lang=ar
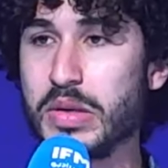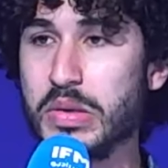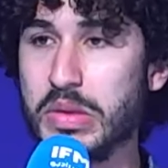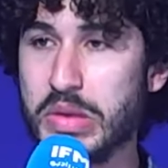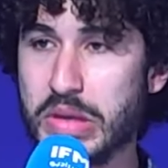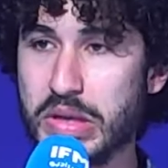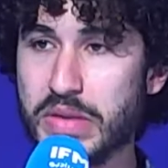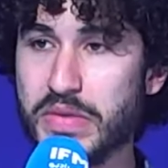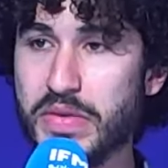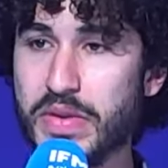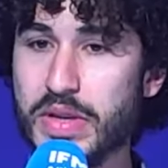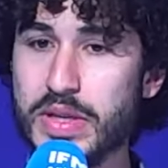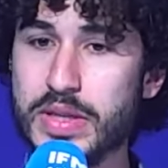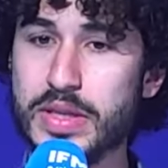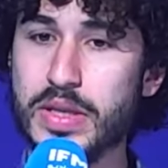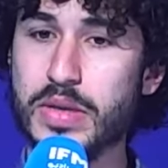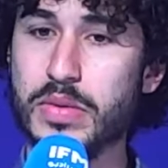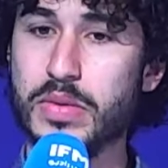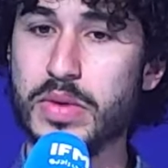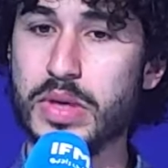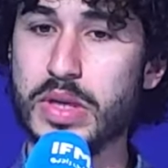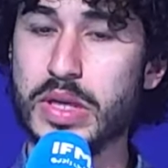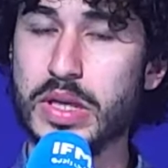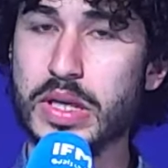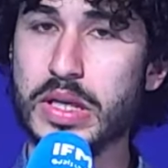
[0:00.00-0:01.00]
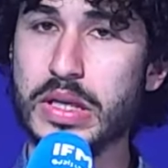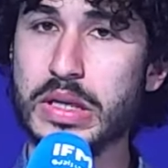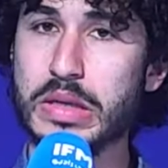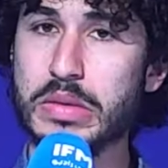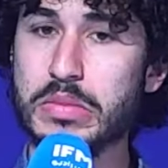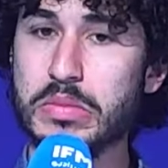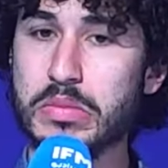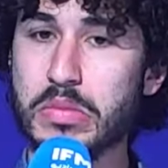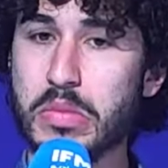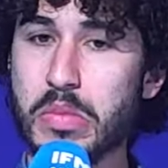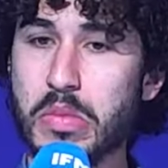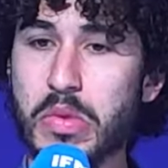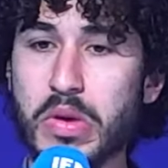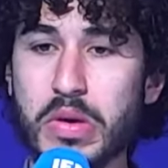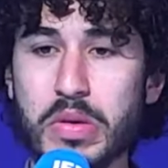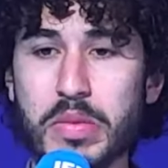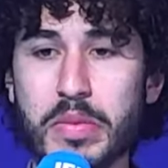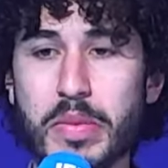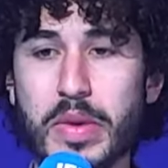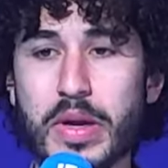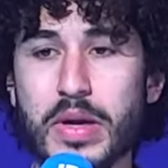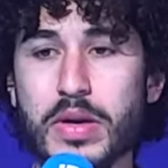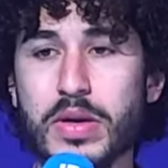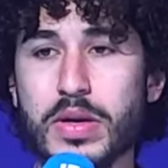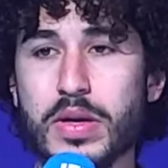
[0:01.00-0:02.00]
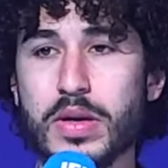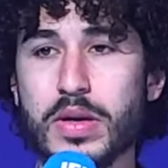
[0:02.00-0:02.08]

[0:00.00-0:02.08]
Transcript: قريت في ليسي الورديه بون ما